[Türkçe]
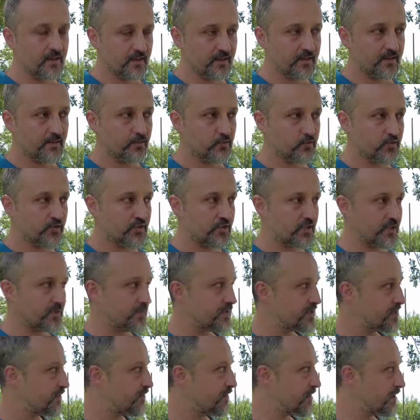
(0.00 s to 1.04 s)
3 ee, kişilik
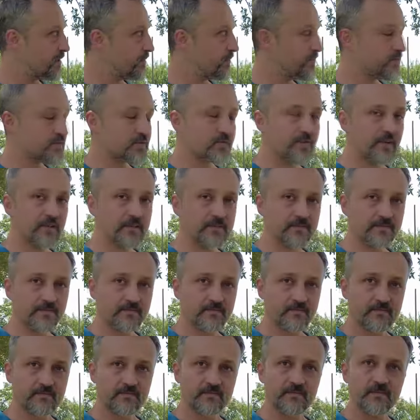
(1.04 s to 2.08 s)
bir şef ekibimiz var.
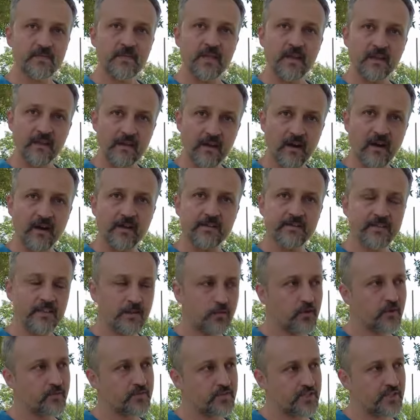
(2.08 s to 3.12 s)
Aydın'da
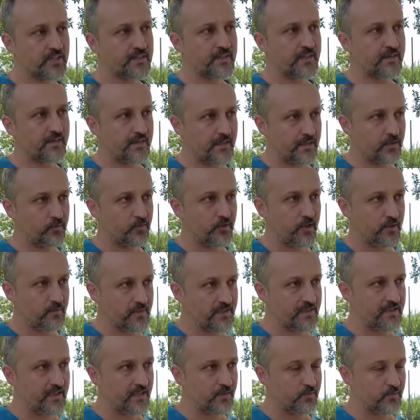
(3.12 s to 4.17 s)
bulamayacağı tatları
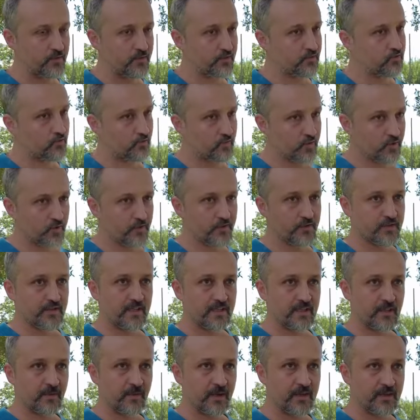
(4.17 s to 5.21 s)
bulabilirler burada. Çok
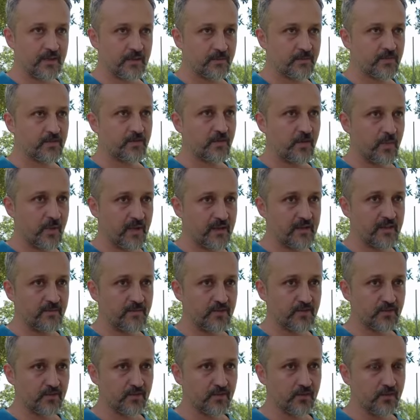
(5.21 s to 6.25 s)
profesyonel tabaklarımız ve
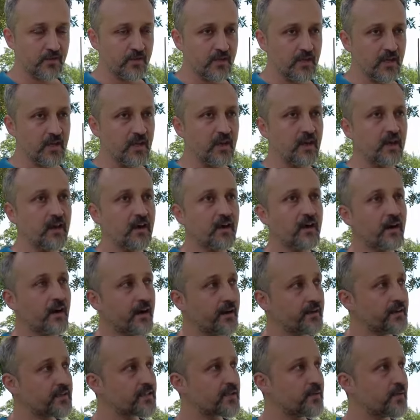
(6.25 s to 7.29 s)
yemeklerimiz çıkıyor.
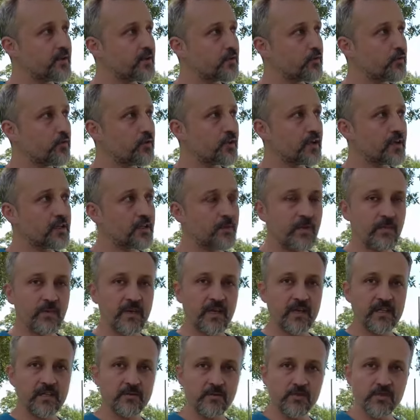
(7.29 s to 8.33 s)
Aynı zamanda konaklama
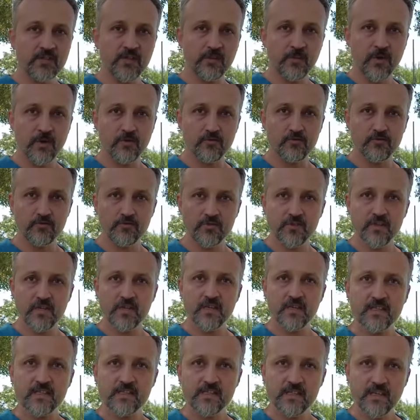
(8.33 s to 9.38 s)
imkanımız da mevcut.
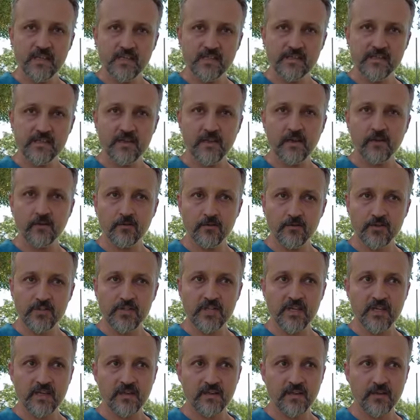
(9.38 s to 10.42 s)
8 ila 10
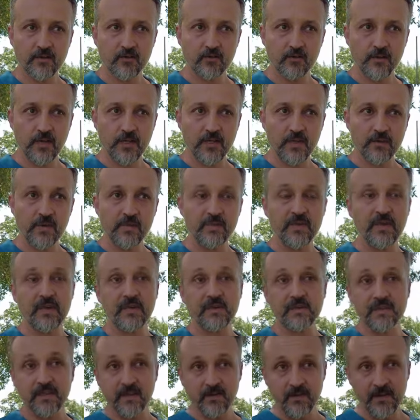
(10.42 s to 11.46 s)
kişiye kadar konaklama
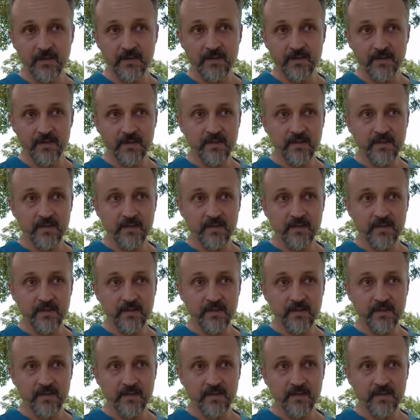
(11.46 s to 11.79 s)
imkanı da var.